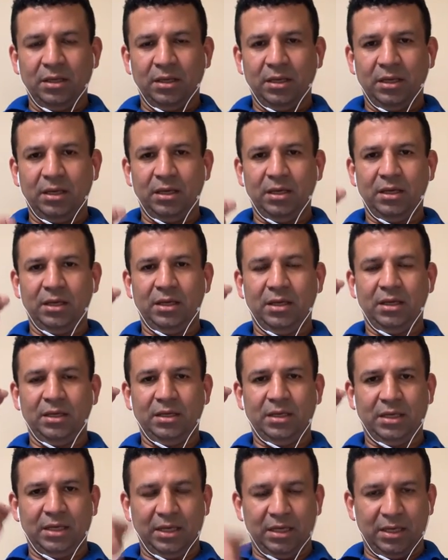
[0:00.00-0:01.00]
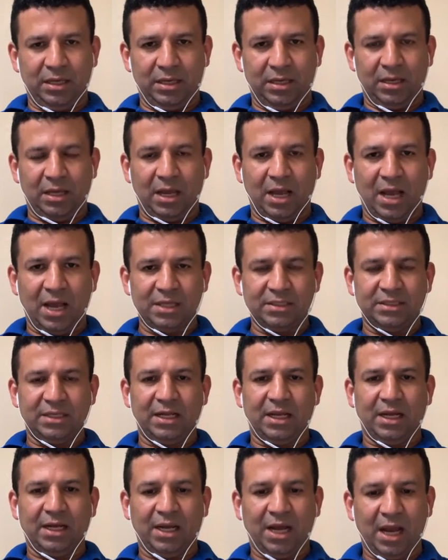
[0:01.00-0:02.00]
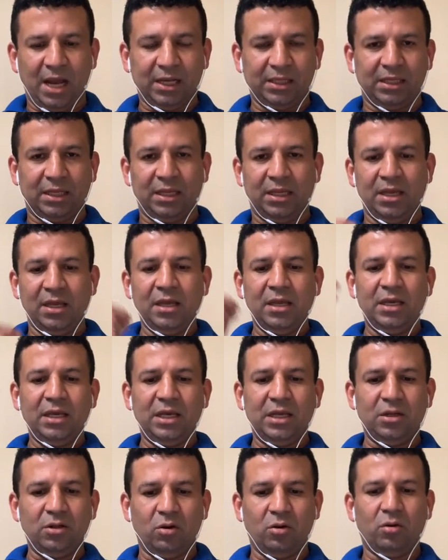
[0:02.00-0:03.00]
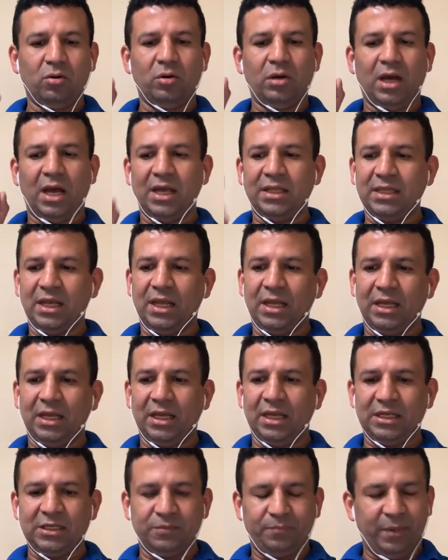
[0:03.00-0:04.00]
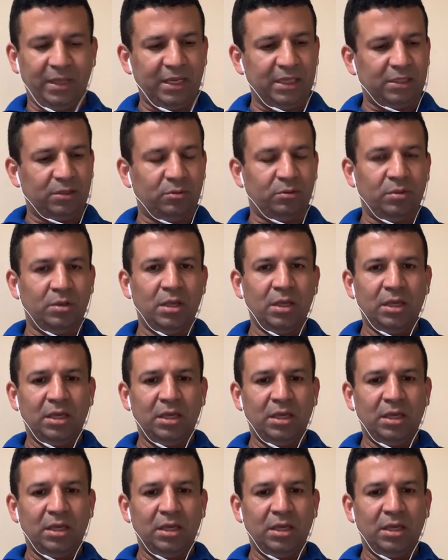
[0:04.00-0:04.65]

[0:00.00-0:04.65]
eh, que hace la carne y no andar en el espíritu.